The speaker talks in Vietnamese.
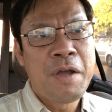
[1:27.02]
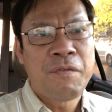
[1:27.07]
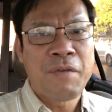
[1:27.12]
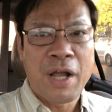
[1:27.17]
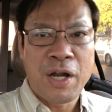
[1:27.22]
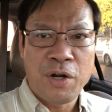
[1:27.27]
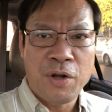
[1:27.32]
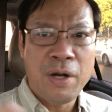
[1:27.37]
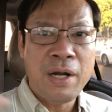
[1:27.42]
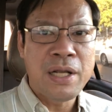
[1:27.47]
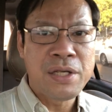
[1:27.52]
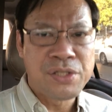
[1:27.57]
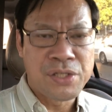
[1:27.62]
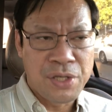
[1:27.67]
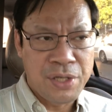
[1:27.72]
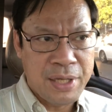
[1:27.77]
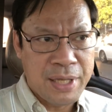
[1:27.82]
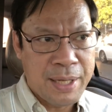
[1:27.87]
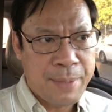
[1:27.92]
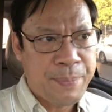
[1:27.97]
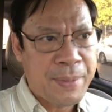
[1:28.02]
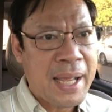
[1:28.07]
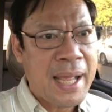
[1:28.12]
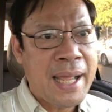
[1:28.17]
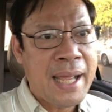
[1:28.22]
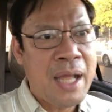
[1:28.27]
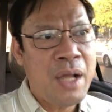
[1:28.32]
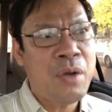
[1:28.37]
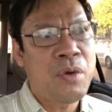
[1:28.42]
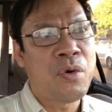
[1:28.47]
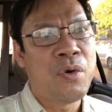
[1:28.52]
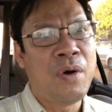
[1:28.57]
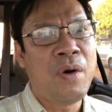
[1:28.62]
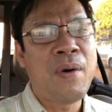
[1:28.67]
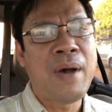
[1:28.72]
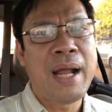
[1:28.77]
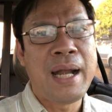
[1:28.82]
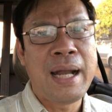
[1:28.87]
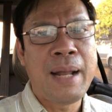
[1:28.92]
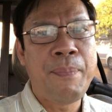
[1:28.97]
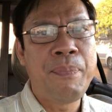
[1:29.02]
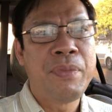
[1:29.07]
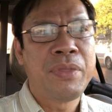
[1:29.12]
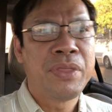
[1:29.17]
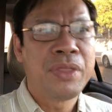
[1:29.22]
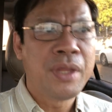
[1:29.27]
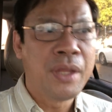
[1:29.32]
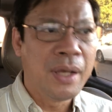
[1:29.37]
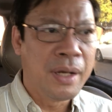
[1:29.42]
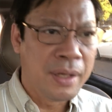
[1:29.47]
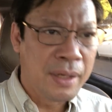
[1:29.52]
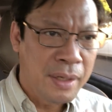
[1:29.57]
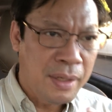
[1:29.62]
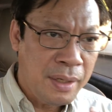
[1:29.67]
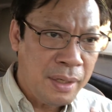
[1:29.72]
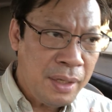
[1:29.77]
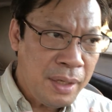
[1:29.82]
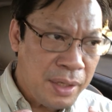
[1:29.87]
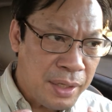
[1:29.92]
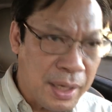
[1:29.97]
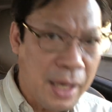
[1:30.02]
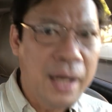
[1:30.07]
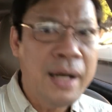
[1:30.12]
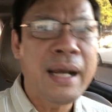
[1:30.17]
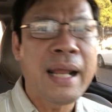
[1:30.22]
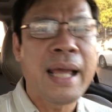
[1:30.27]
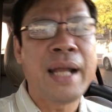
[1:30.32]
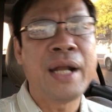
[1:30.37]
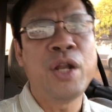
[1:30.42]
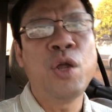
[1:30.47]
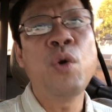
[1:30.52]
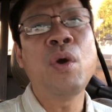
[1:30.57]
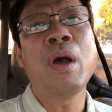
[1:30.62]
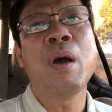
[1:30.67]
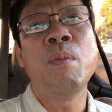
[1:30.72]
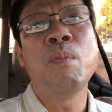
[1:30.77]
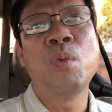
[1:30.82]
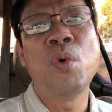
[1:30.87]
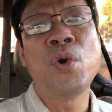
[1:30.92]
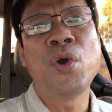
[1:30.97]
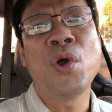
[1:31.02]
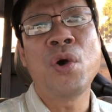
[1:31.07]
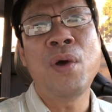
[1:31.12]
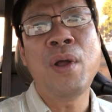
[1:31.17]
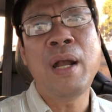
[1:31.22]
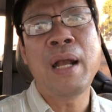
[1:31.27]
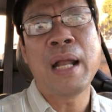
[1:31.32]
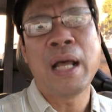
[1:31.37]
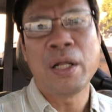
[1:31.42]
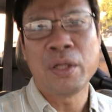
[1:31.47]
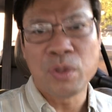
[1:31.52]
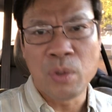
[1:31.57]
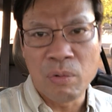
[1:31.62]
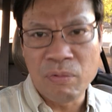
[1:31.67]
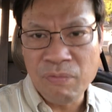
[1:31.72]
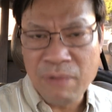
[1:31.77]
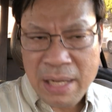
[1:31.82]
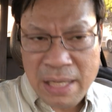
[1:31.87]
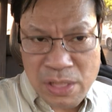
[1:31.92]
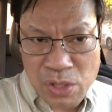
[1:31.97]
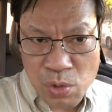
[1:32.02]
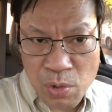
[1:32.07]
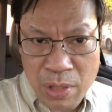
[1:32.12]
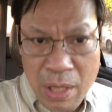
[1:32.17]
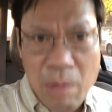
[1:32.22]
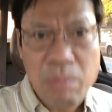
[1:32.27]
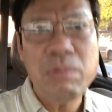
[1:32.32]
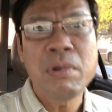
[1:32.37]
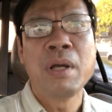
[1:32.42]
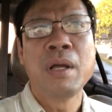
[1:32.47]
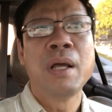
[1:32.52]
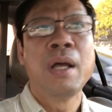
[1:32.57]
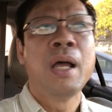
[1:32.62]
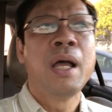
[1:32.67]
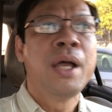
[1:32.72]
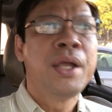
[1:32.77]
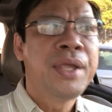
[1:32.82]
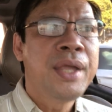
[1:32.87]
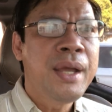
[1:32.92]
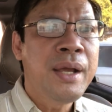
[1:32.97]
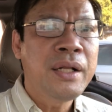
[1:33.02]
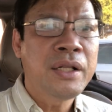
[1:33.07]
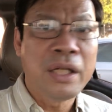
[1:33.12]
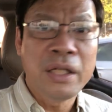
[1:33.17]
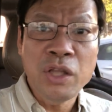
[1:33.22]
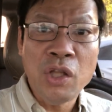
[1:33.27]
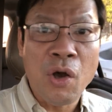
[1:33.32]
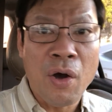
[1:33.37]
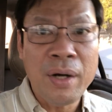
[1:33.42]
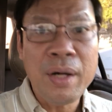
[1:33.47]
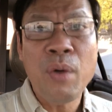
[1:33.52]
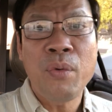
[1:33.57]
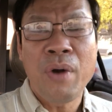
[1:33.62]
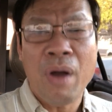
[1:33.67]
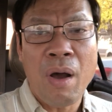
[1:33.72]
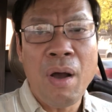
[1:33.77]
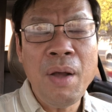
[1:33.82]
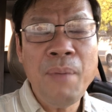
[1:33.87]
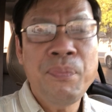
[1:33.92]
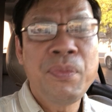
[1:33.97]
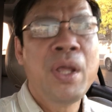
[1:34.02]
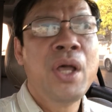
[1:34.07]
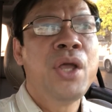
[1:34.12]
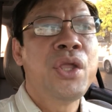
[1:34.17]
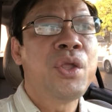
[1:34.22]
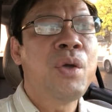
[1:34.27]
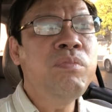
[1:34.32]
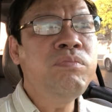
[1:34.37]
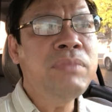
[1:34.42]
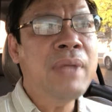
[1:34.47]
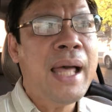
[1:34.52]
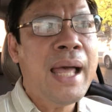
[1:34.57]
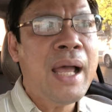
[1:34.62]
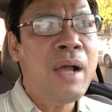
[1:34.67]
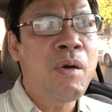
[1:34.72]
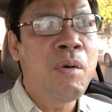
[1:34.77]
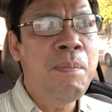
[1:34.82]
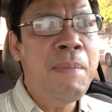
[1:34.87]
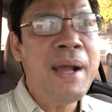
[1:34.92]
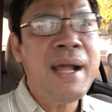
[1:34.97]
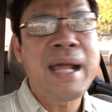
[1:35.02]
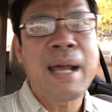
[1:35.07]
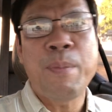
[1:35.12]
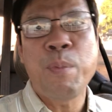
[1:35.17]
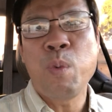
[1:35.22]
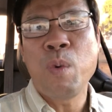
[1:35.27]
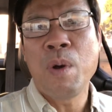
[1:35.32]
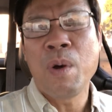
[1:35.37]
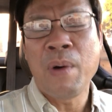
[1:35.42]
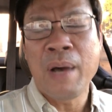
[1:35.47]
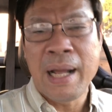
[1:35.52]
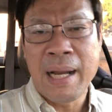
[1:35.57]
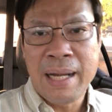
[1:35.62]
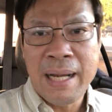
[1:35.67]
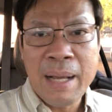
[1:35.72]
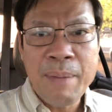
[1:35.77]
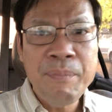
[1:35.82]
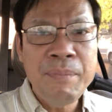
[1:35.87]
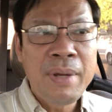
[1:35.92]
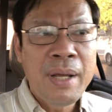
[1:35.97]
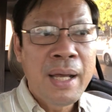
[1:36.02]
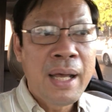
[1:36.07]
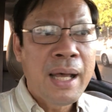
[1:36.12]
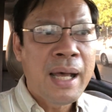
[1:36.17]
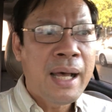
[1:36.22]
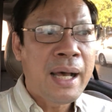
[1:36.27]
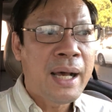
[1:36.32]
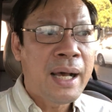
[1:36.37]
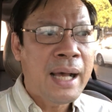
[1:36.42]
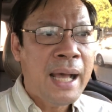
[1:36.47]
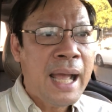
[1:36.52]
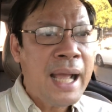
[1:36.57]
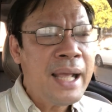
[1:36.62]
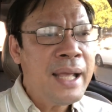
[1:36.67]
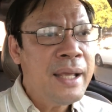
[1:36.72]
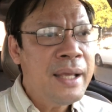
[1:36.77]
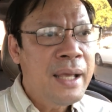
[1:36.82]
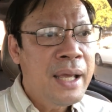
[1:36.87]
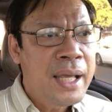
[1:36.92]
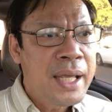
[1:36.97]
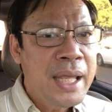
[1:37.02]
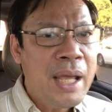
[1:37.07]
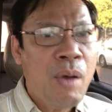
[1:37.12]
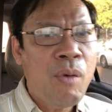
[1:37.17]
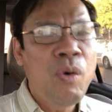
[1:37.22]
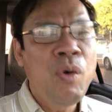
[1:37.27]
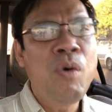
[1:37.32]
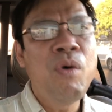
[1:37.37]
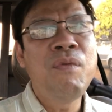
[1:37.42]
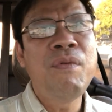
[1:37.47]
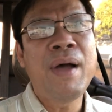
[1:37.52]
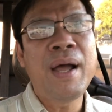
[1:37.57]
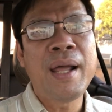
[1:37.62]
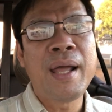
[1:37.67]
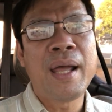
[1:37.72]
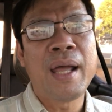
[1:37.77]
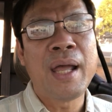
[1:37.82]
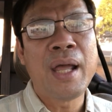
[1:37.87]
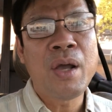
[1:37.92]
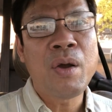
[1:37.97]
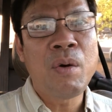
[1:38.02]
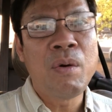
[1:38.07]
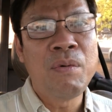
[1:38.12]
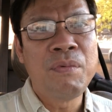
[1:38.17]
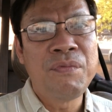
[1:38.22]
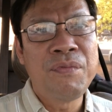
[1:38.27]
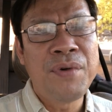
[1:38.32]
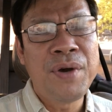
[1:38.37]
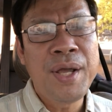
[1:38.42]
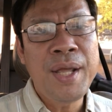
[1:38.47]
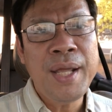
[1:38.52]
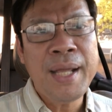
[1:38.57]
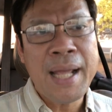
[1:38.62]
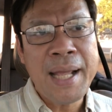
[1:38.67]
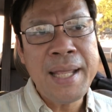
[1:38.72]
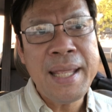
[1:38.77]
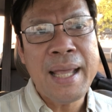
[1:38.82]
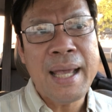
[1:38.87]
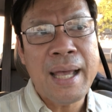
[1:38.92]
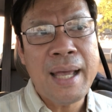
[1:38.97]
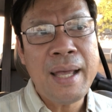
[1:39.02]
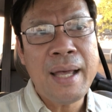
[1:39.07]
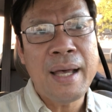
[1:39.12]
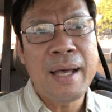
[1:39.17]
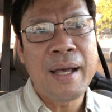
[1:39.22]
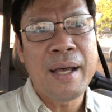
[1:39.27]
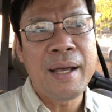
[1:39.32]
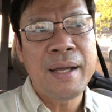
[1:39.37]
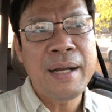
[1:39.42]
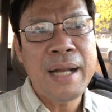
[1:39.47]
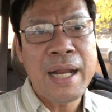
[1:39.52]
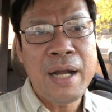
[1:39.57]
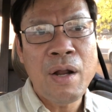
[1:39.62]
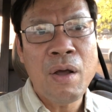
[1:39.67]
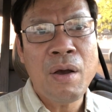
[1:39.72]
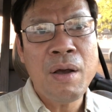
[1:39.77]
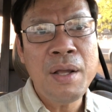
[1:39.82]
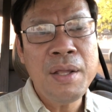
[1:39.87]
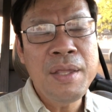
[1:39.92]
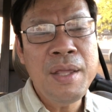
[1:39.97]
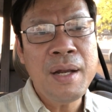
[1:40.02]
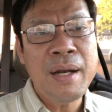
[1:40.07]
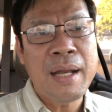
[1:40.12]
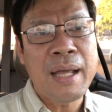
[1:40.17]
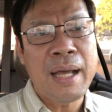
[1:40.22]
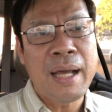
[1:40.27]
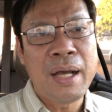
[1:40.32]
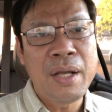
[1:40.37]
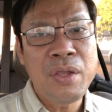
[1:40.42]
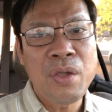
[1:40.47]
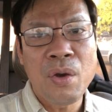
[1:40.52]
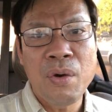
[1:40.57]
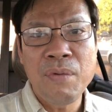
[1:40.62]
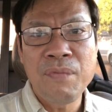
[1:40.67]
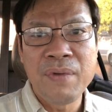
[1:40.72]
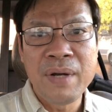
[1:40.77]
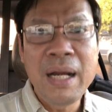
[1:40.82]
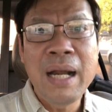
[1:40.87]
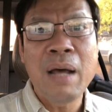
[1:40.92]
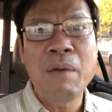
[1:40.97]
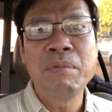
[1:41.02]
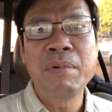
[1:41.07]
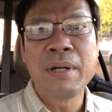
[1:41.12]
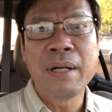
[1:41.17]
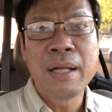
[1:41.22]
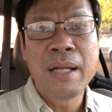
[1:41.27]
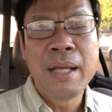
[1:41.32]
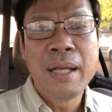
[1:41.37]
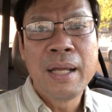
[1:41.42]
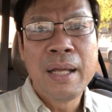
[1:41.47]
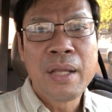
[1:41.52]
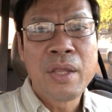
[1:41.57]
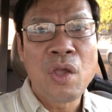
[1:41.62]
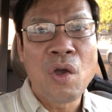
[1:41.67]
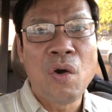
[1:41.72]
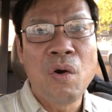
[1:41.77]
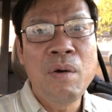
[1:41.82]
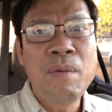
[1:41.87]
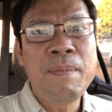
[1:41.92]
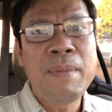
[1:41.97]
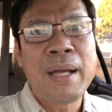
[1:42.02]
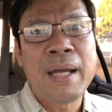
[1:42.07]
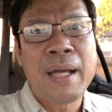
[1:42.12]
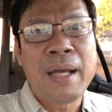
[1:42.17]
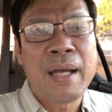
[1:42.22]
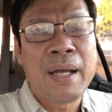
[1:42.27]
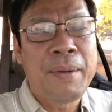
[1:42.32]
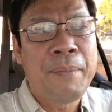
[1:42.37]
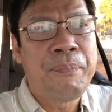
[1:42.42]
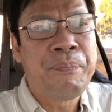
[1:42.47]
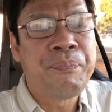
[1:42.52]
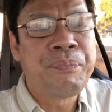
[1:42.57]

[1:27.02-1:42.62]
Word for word: phải nói là sự nghiệp ca hát của Hoài Lâm đứng chững lại nếu không muốn nói là tụt phăng xuống dốc nhưng thỉnh thoảng đâu đó chúng ta cũng bắt gặp Hoài Lâm à, hát giao lưu văn nghệ cùng với khán giả ở đây đó nhất là ở chỗ Vĩnh Long chỗ mà